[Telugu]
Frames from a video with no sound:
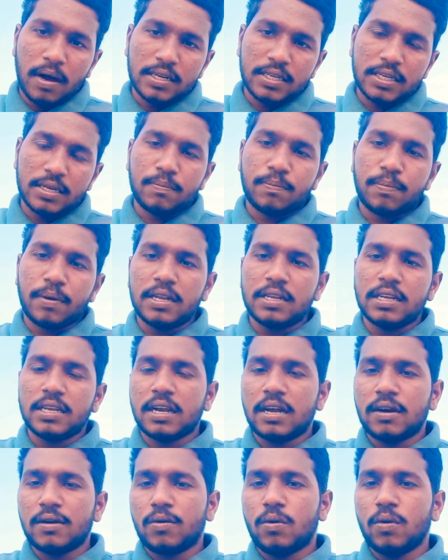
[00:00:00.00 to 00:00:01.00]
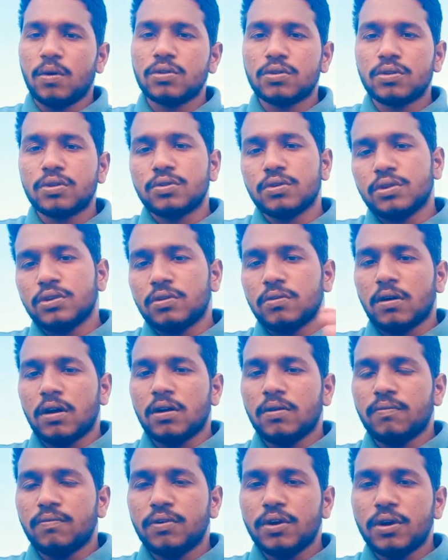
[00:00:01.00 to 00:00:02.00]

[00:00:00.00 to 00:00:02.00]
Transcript: ఆ చింపాంజీ కానీ కోతి నుంచి వచ్చిన వాళ్ళు